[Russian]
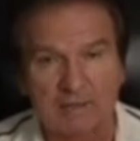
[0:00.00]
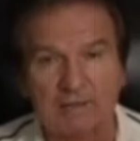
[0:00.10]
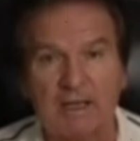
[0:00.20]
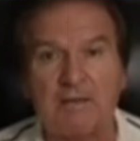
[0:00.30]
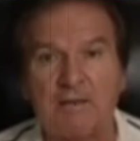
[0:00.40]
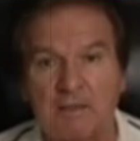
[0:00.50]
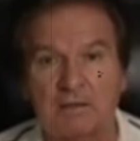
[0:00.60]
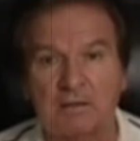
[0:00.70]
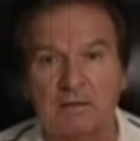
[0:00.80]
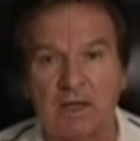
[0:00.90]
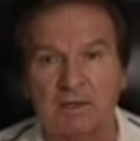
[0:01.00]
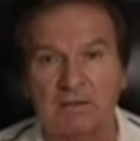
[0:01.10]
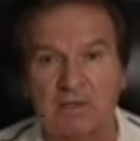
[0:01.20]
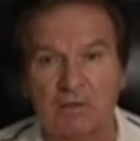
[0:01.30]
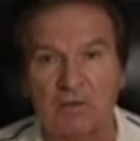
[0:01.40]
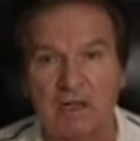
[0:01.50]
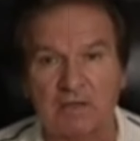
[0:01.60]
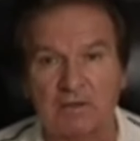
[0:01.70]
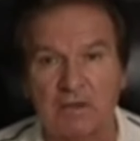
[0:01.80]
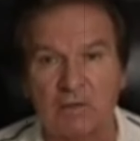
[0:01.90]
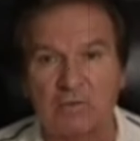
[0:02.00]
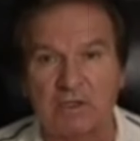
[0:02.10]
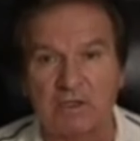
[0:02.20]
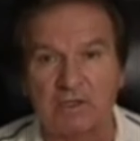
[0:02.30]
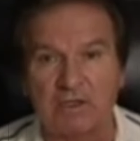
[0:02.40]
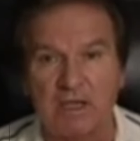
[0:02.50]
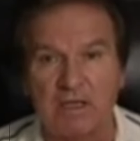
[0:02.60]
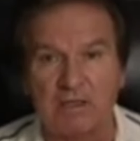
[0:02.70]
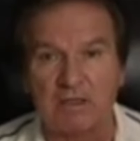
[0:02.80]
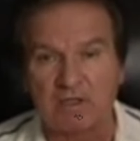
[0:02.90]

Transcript: отходить от государственных учреждений,